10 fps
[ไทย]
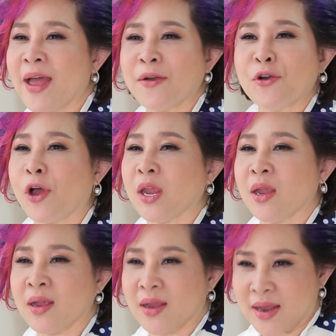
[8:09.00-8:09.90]
อร่อย
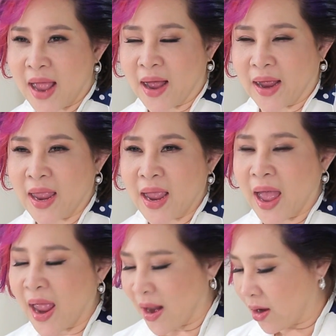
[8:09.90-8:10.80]
อย่าง
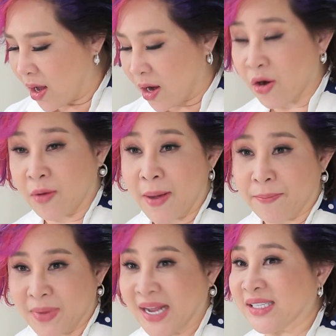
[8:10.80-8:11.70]
ง่ายๆ แล้วก็อร่อยแบบ
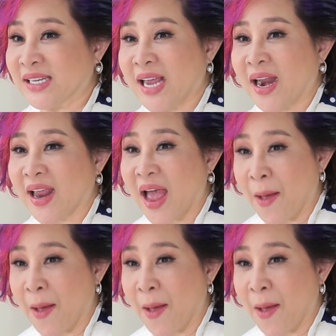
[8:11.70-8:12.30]
มหัศจรรย์